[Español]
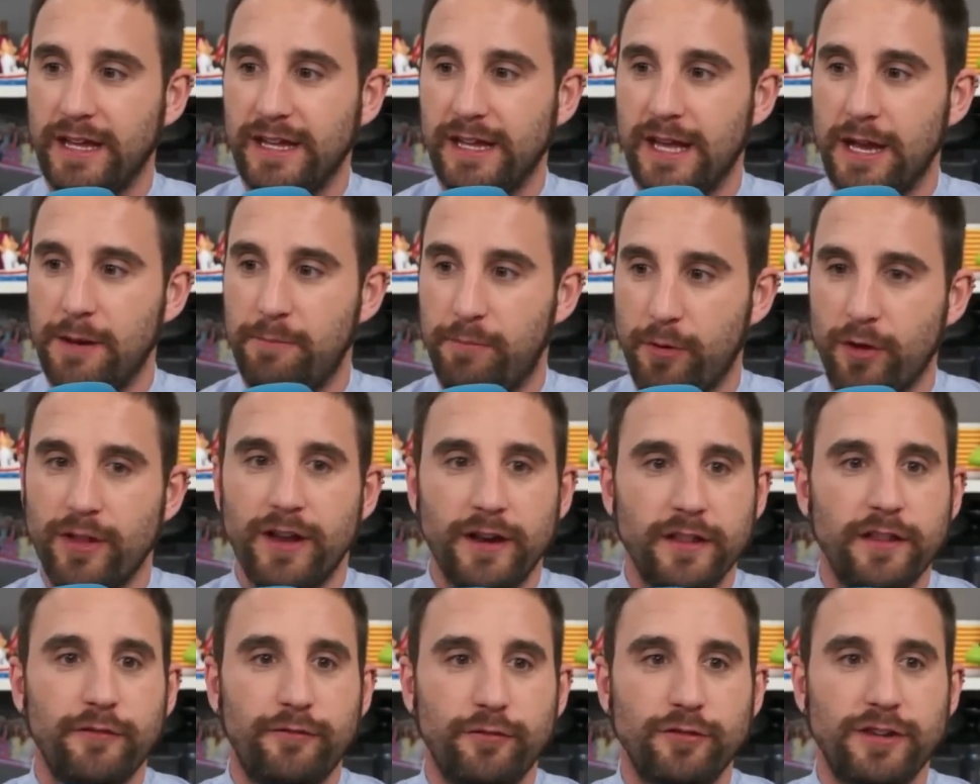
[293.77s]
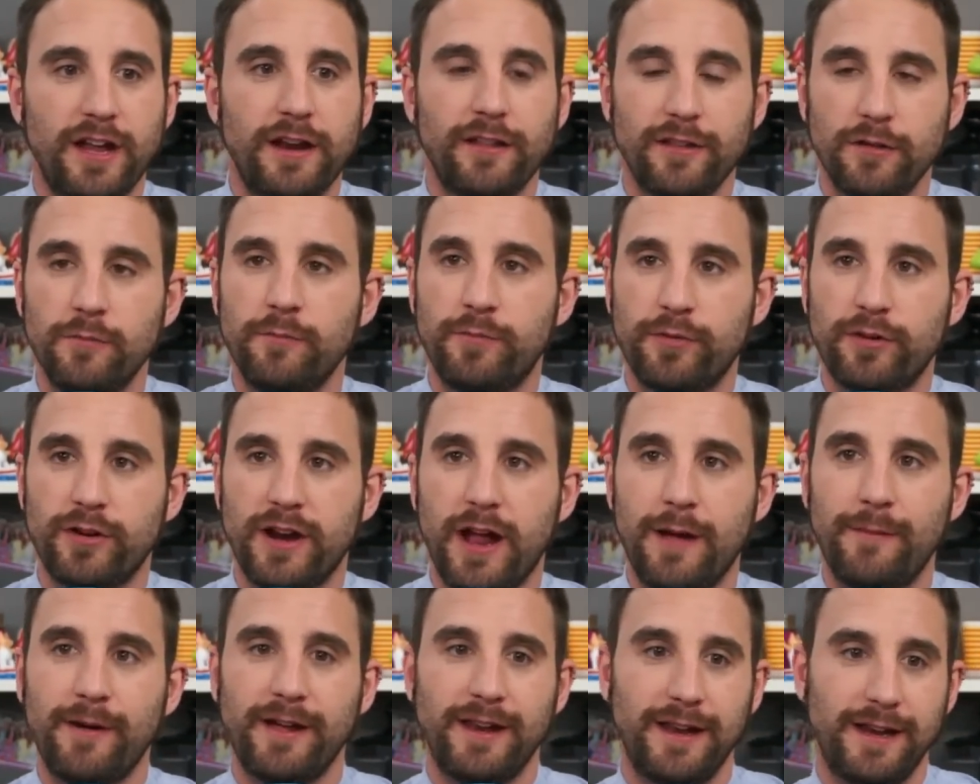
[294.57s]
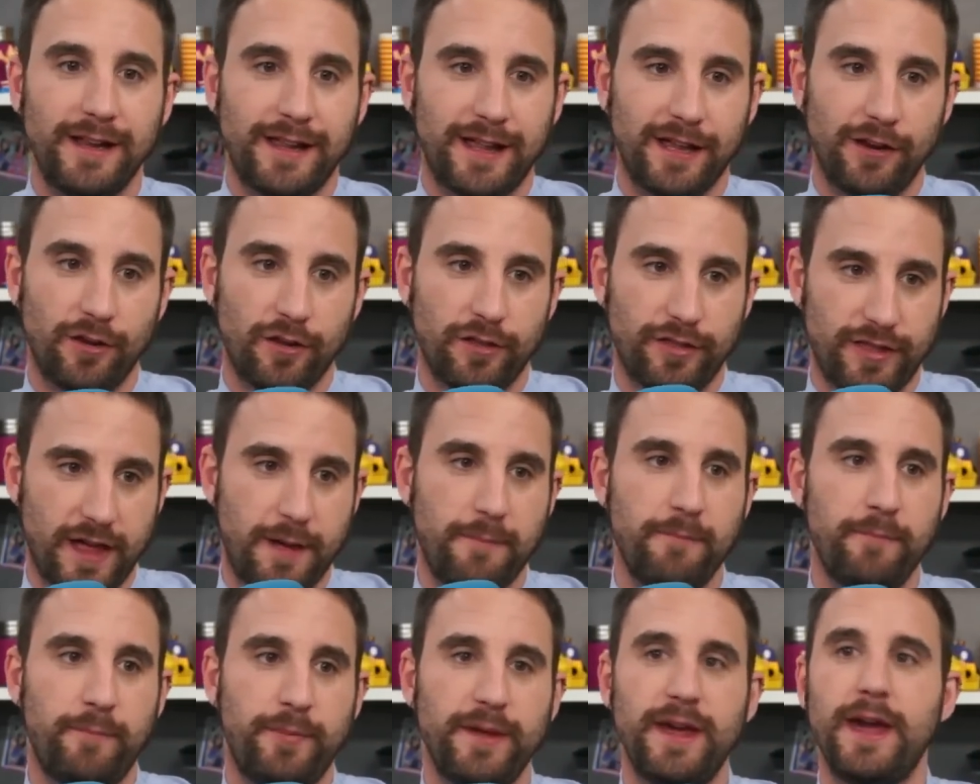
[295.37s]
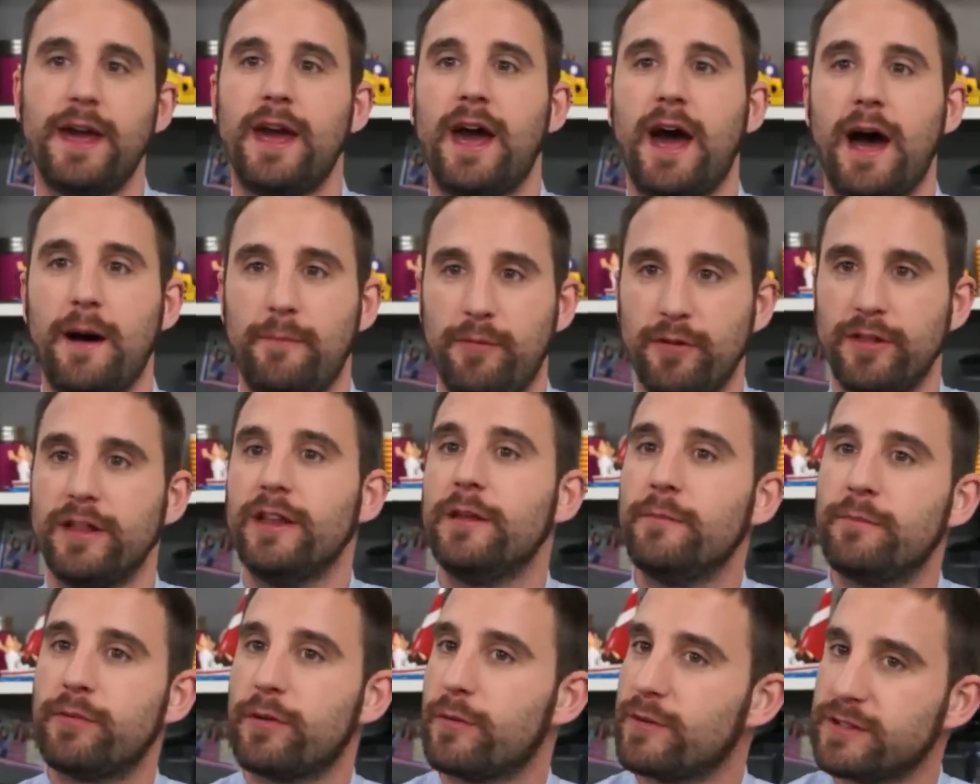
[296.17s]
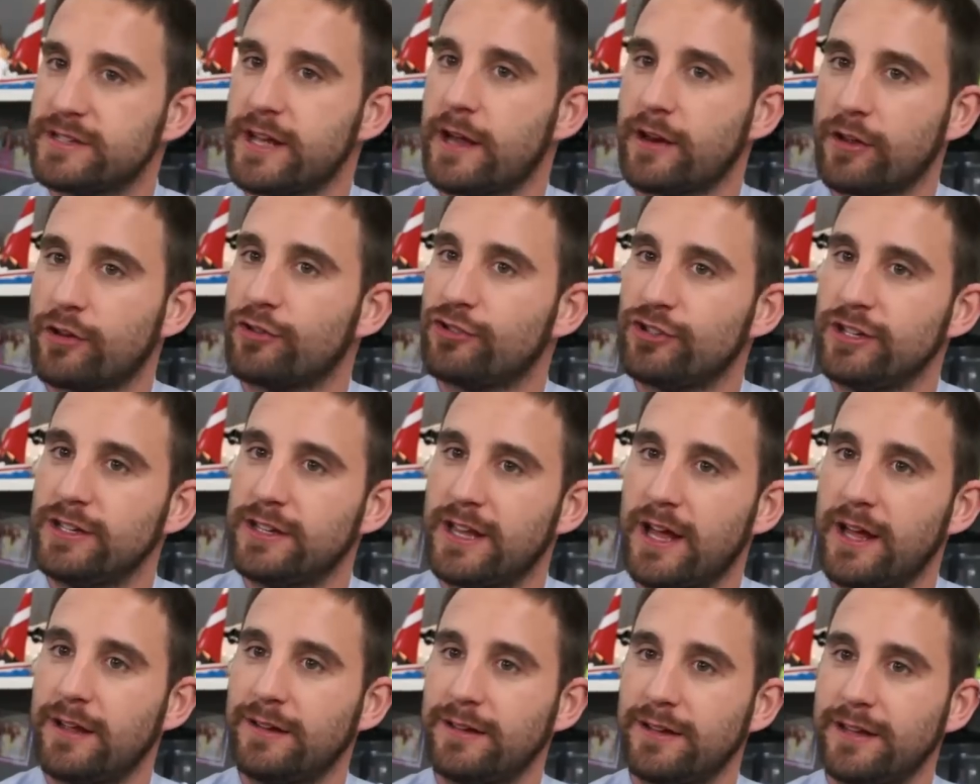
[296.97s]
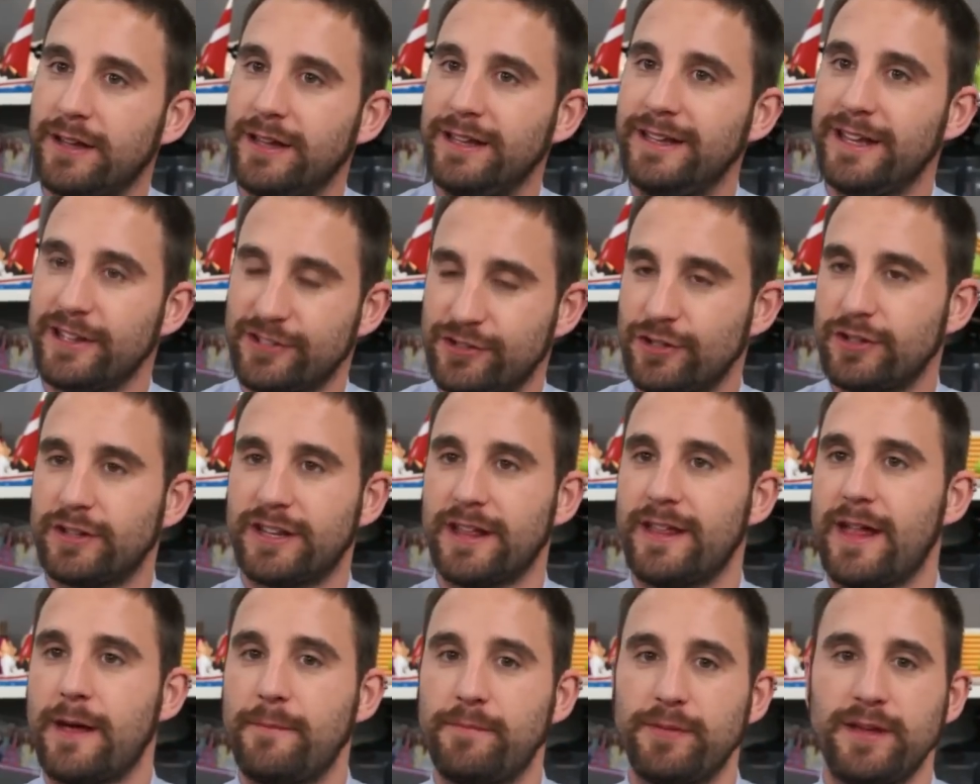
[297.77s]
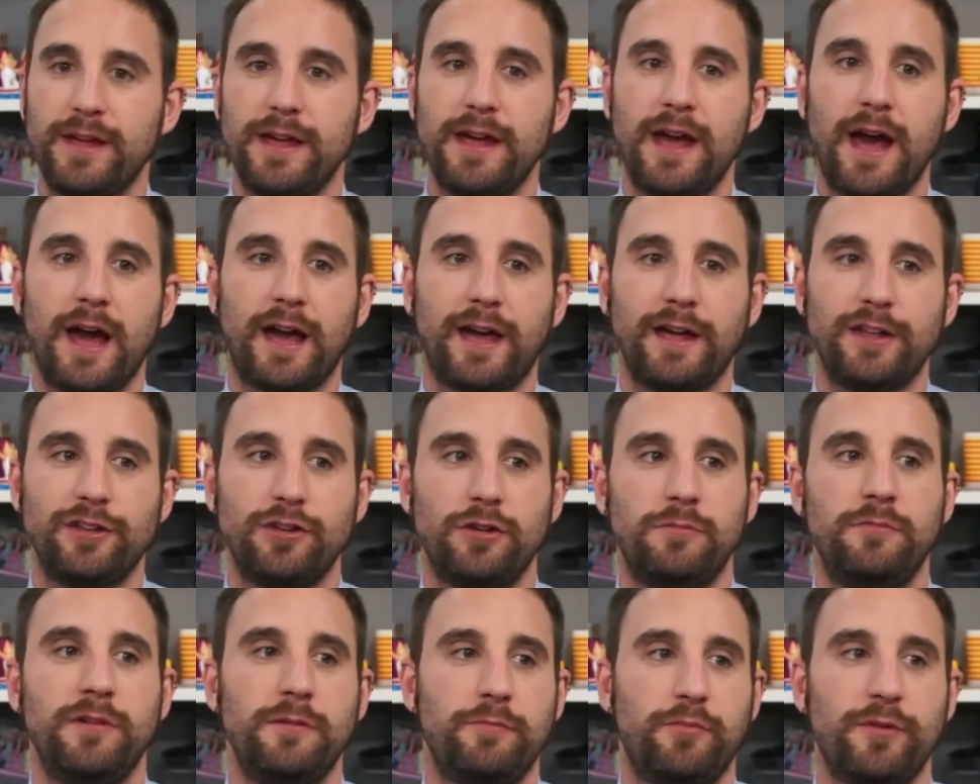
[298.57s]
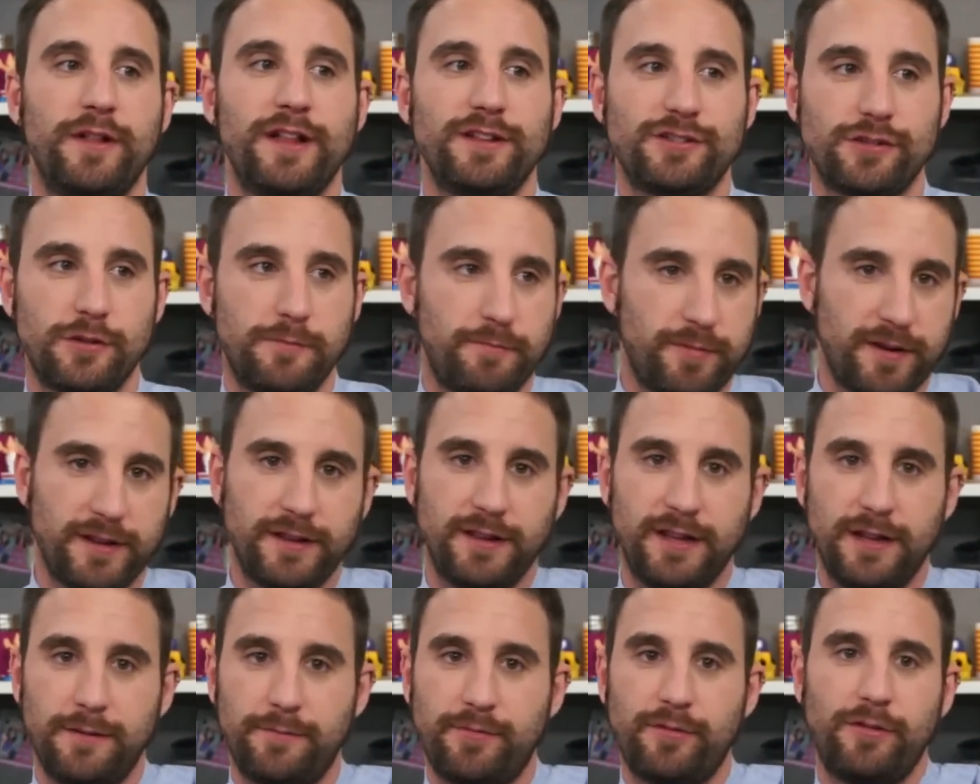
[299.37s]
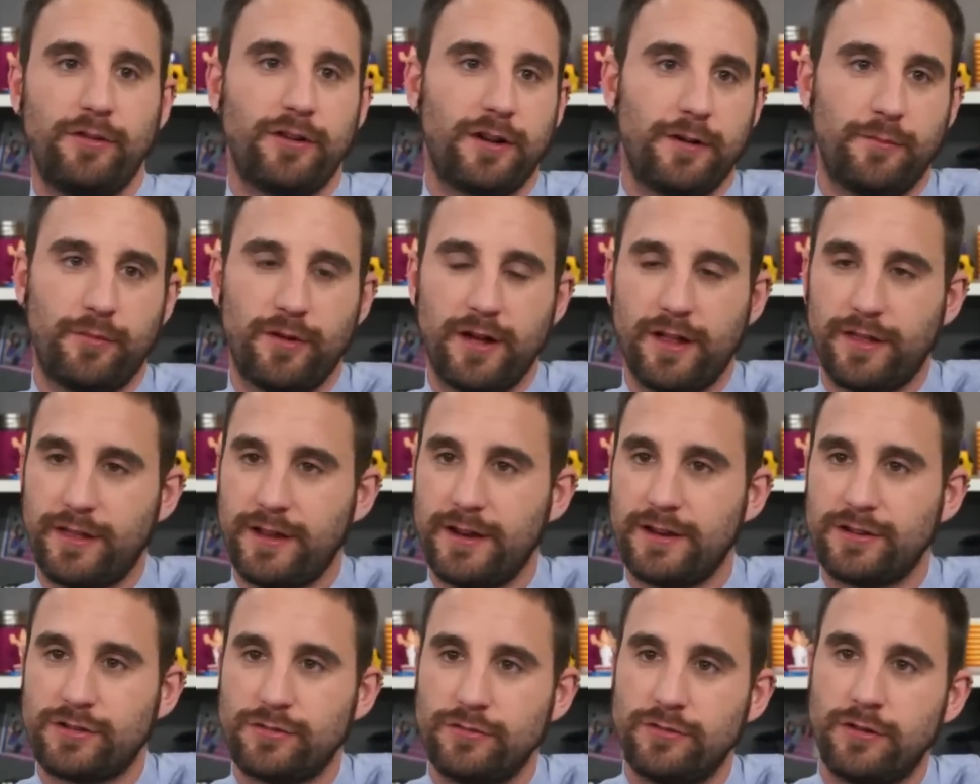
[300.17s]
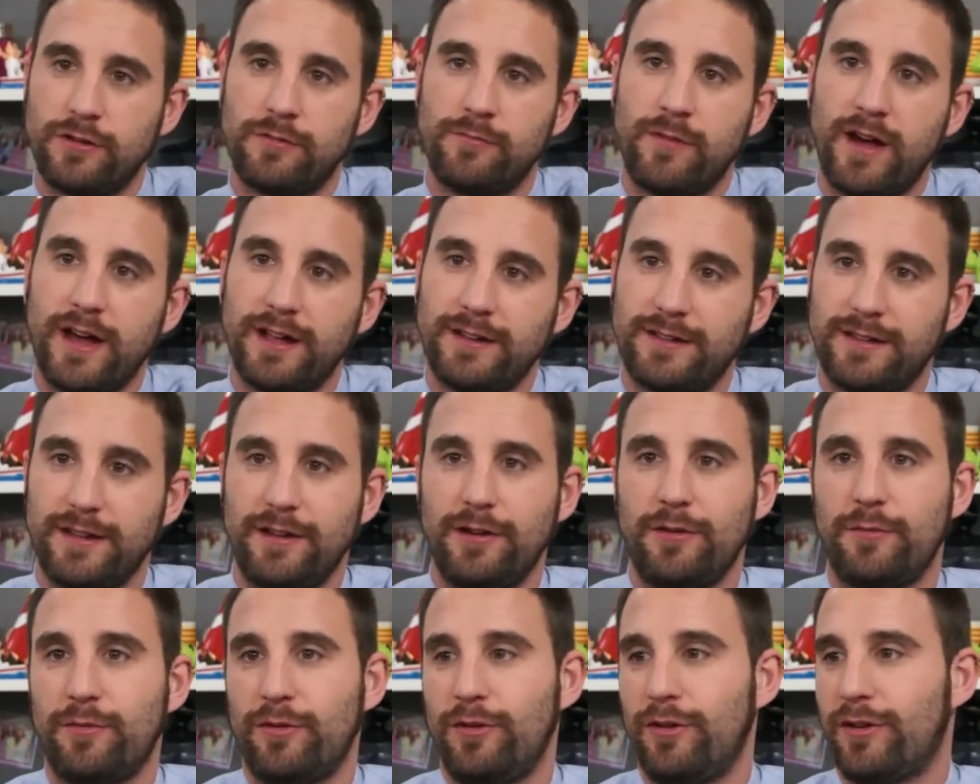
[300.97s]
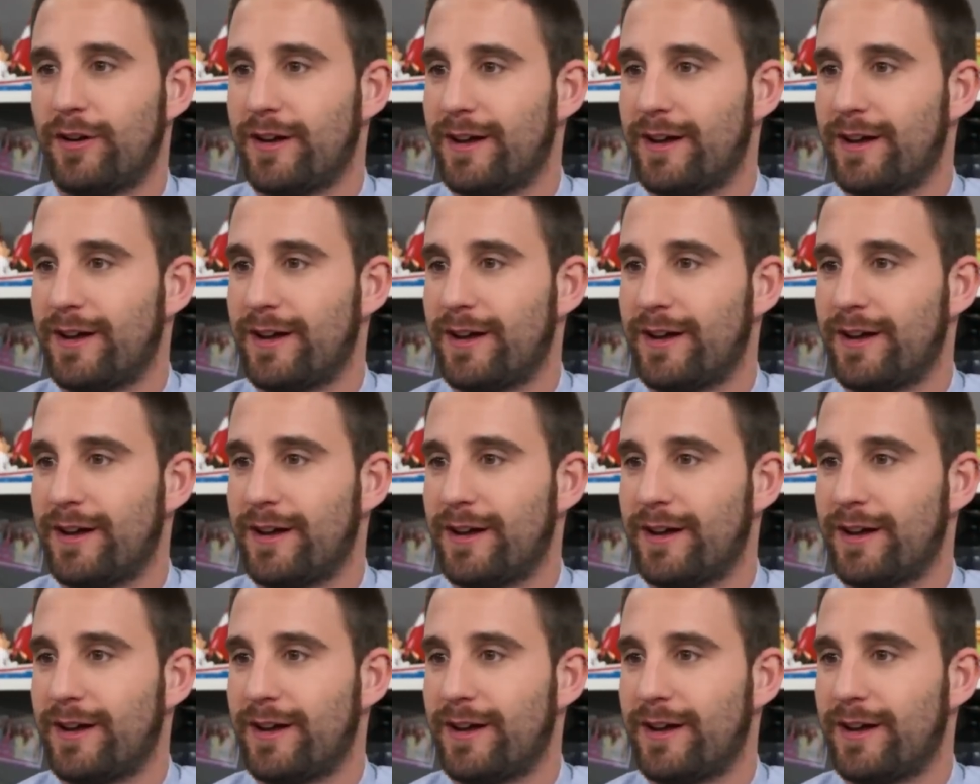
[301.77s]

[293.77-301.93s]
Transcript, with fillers: y el poder disfrutar de un programa en el que nos dan pie a poder improvisar cositas y eso te da pie a que yo me pueda sorprender por lo que puede hacer el subnormal este o por